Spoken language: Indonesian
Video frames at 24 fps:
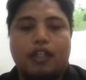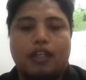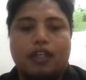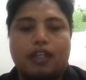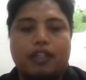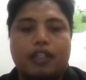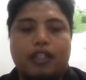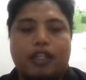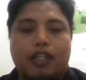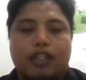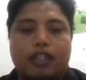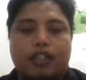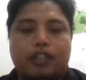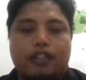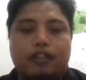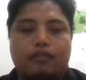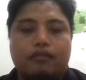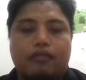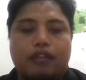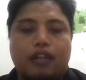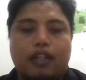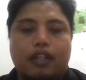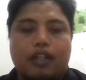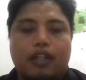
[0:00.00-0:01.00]
Yang
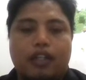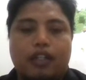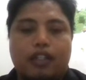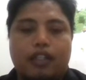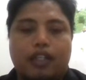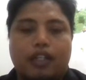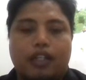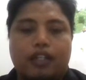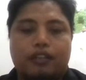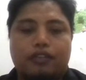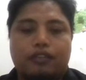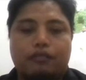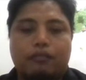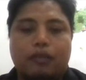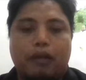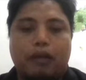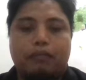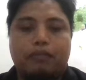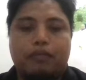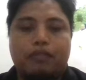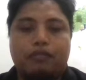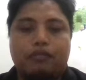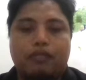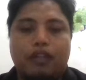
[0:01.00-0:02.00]
kedua yaitu bab
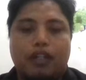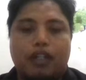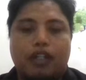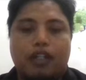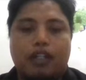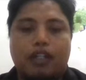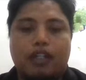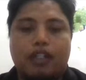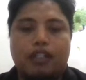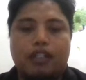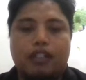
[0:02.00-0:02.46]
dua